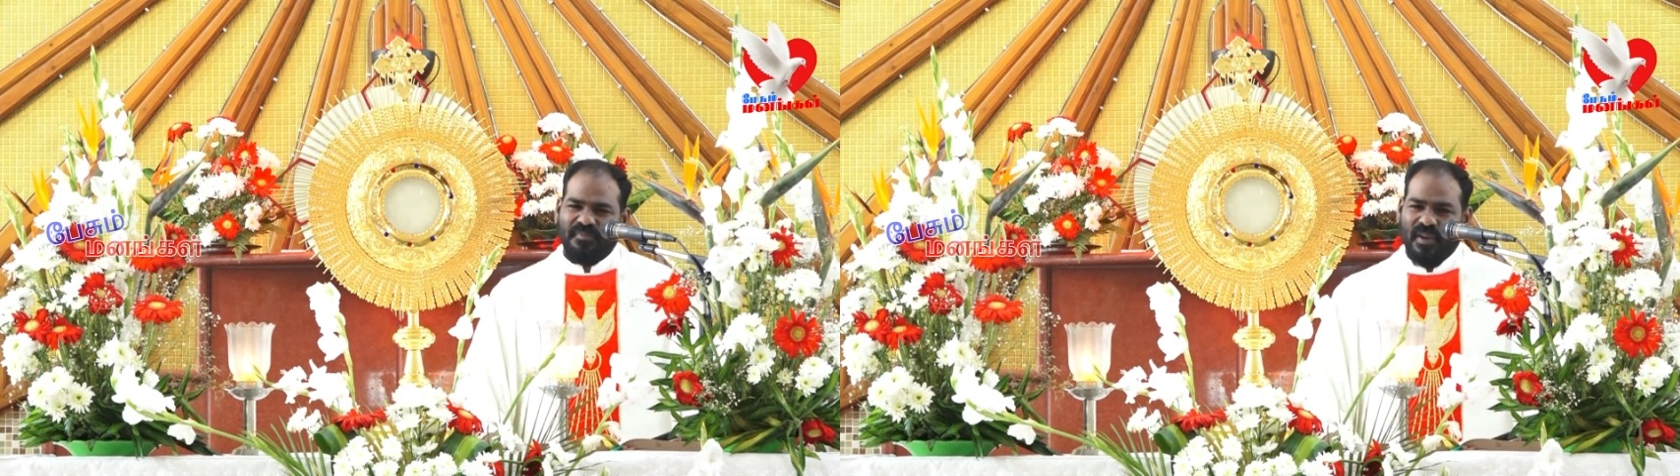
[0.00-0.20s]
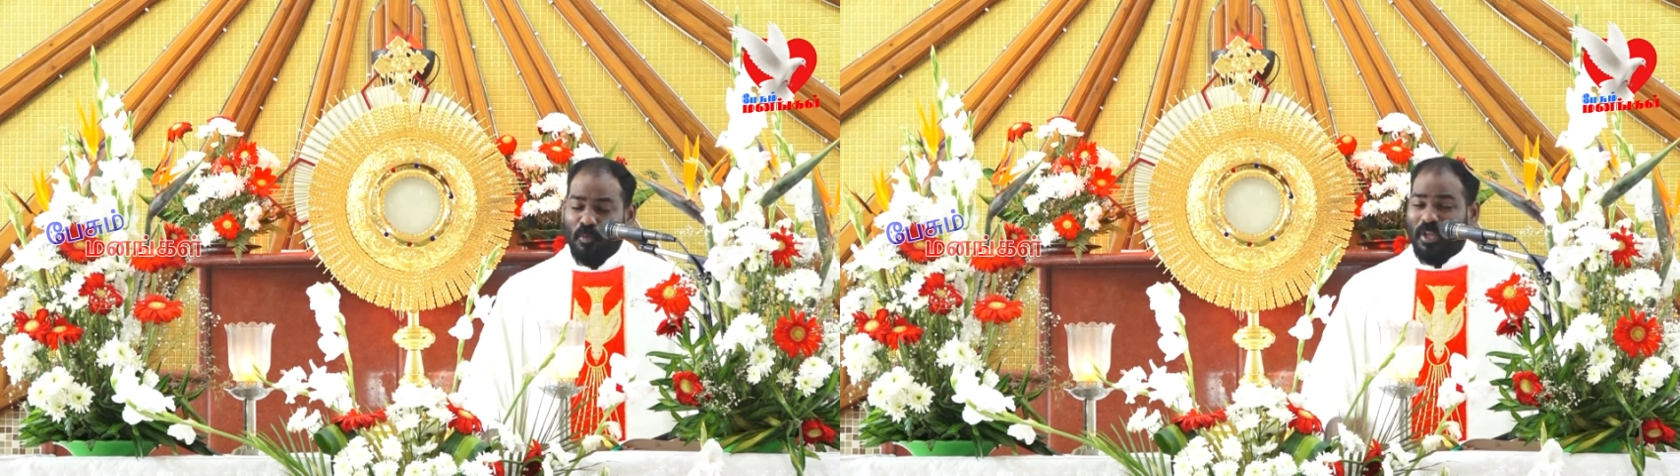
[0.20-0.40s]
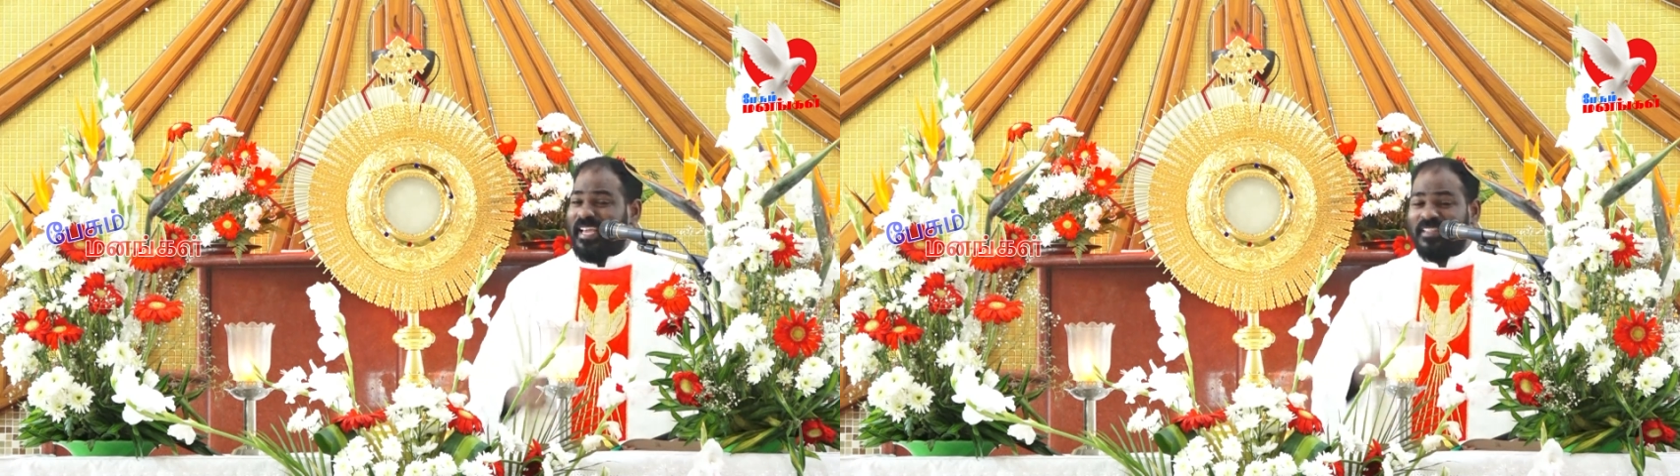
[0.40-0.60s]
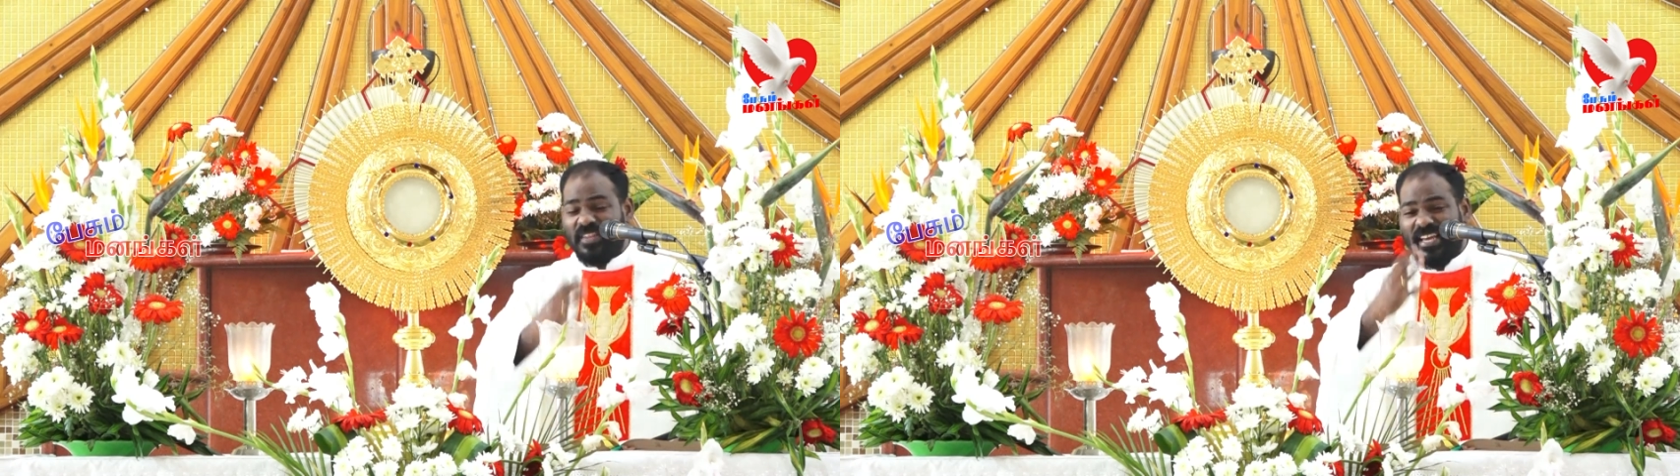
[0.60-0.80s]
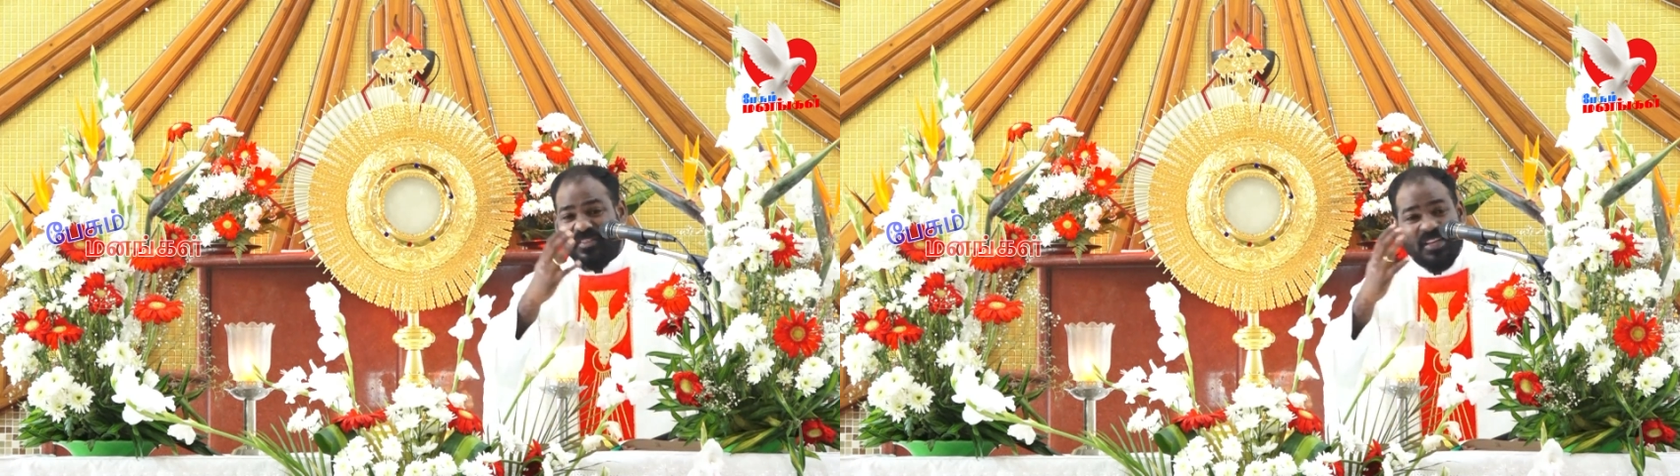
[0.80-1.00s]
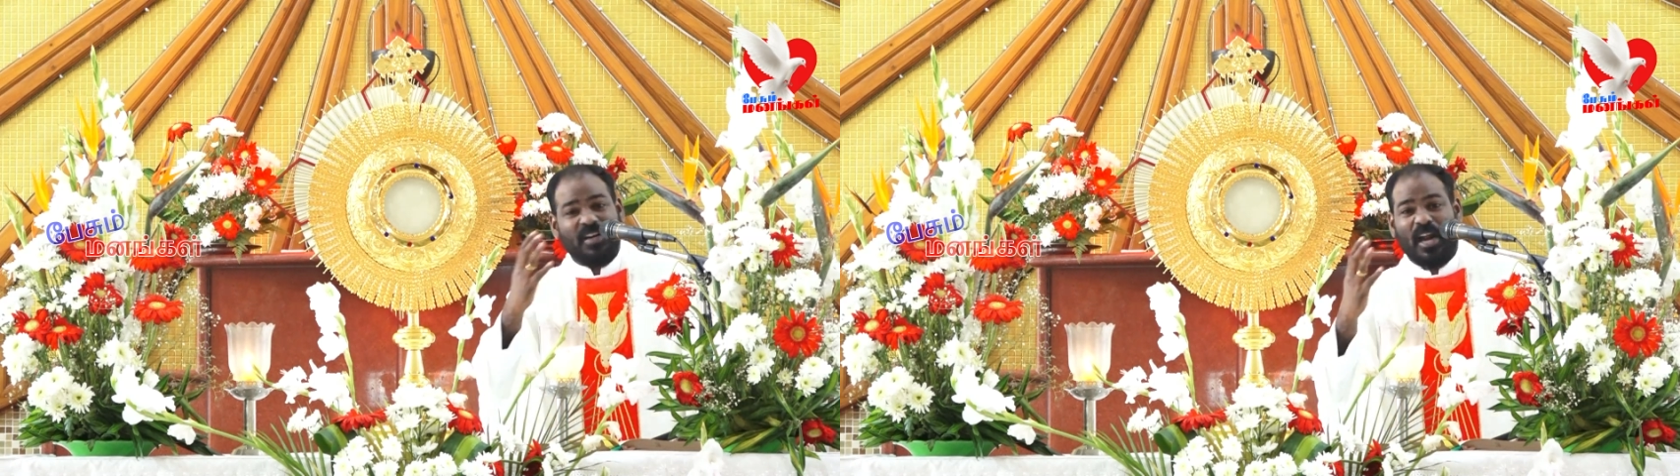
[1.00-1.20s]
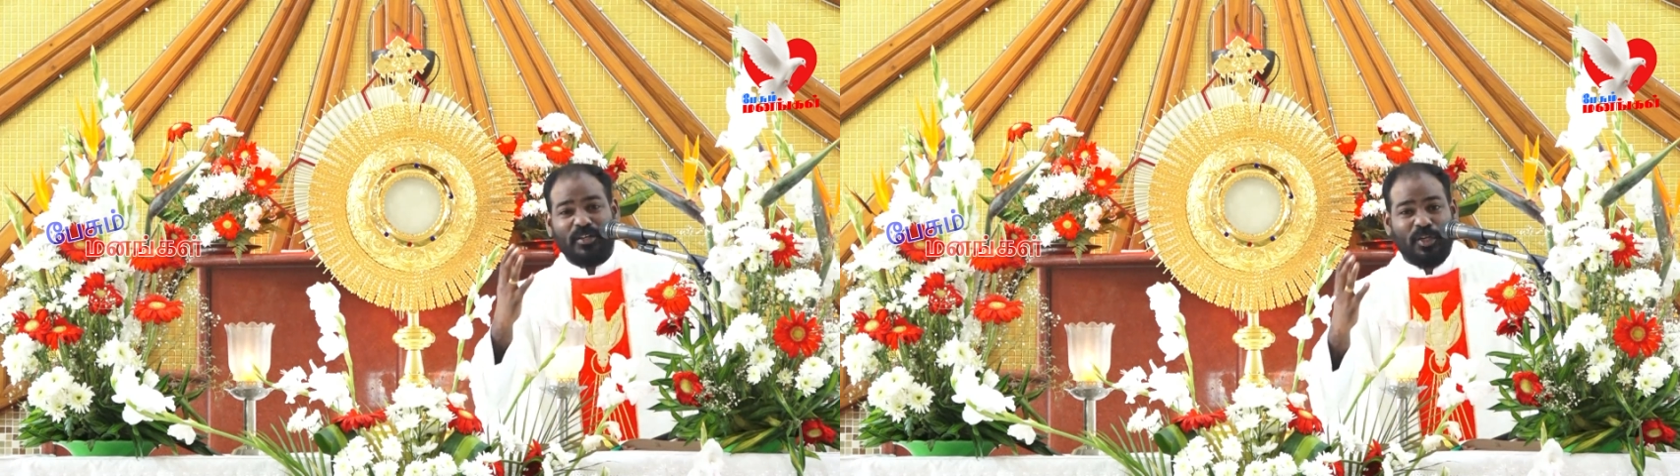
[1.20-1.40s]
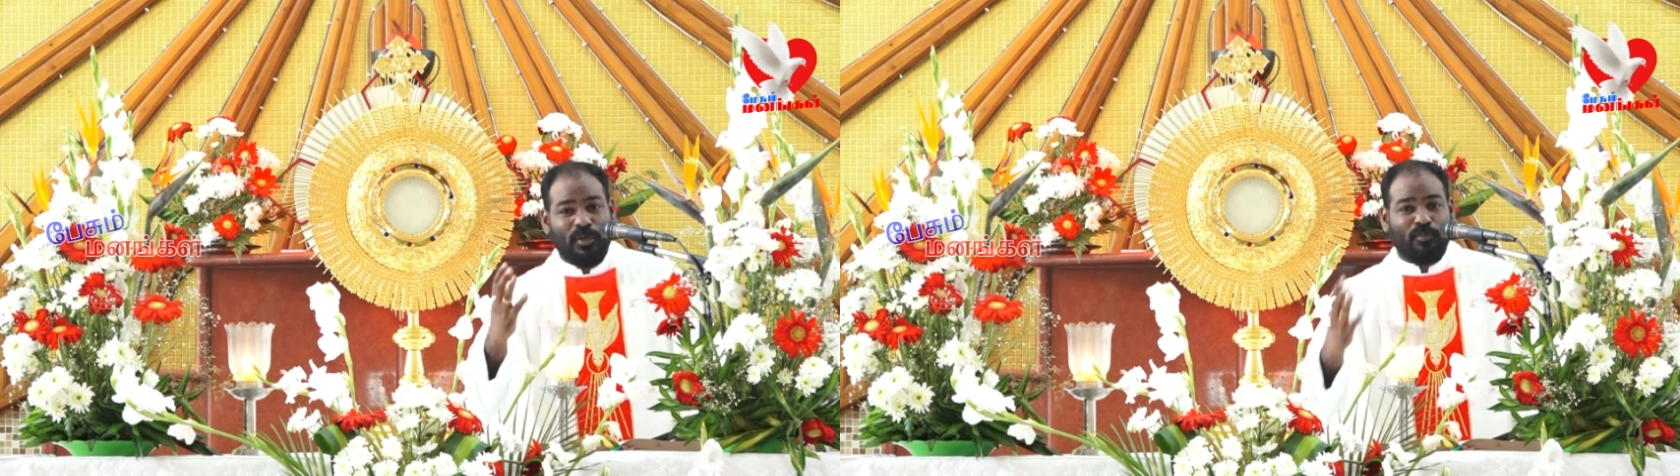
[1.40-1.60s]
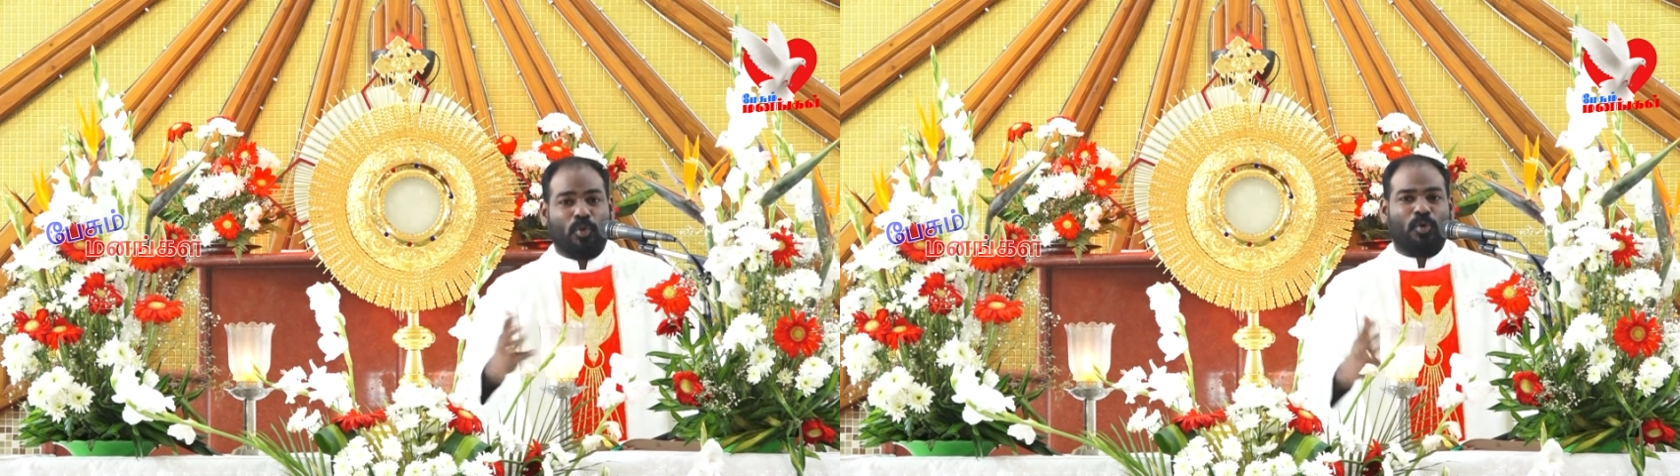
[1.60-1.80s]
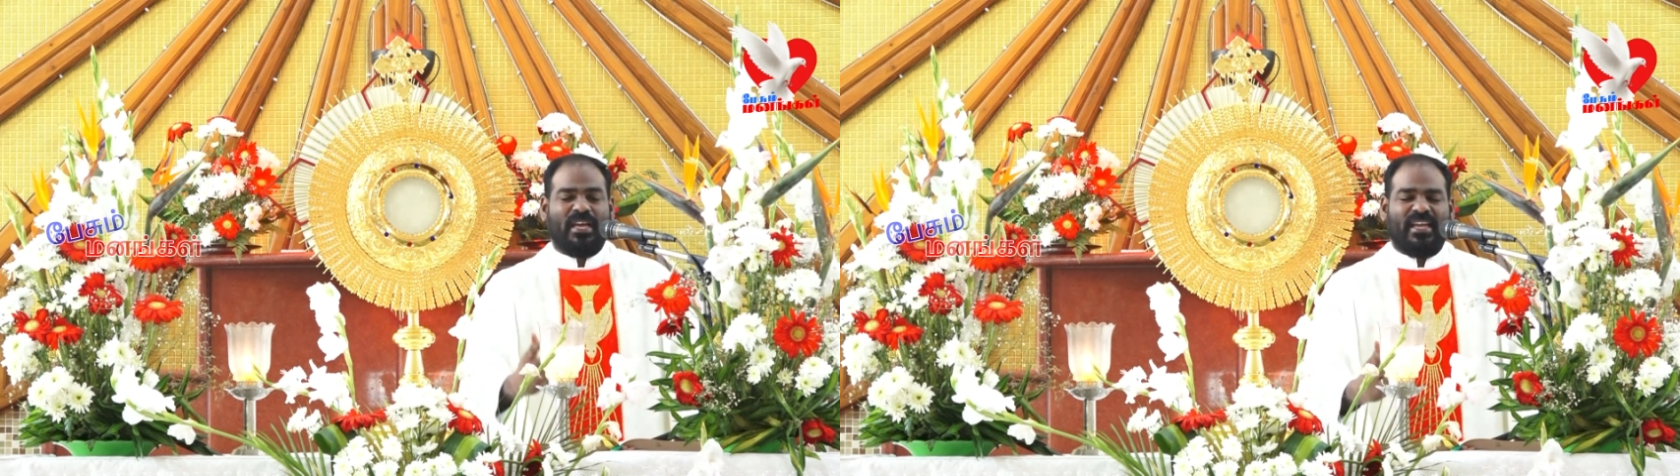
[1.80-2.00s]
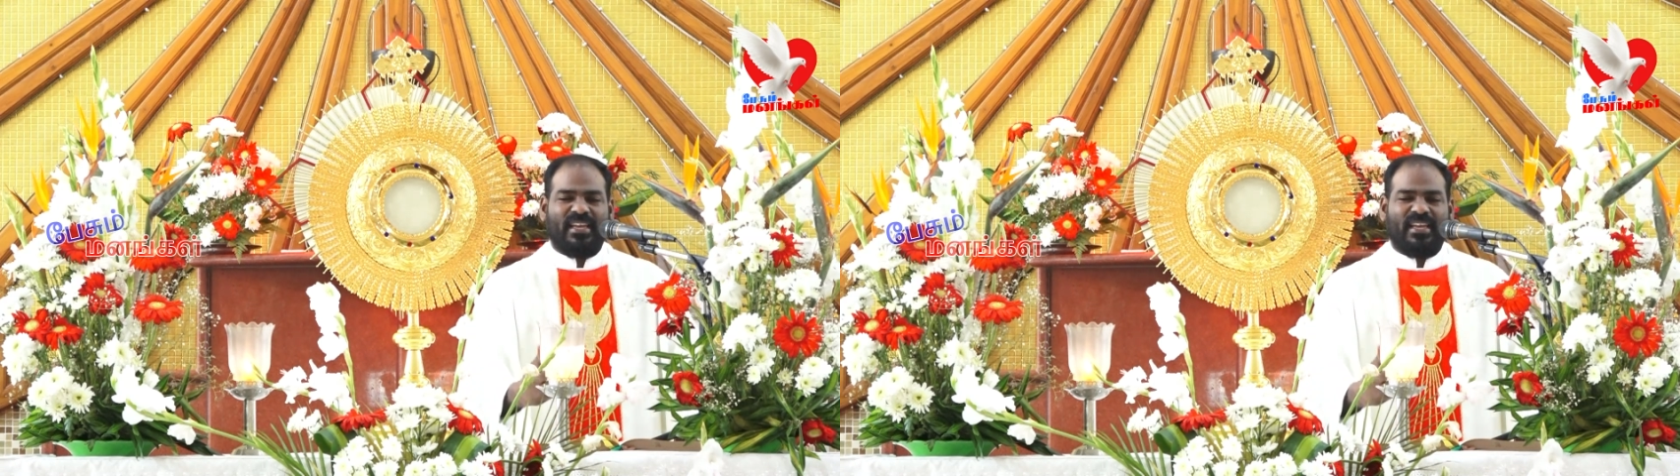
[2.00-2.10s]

நம்முடைய இந்திய திருநாட்டிலும் கூட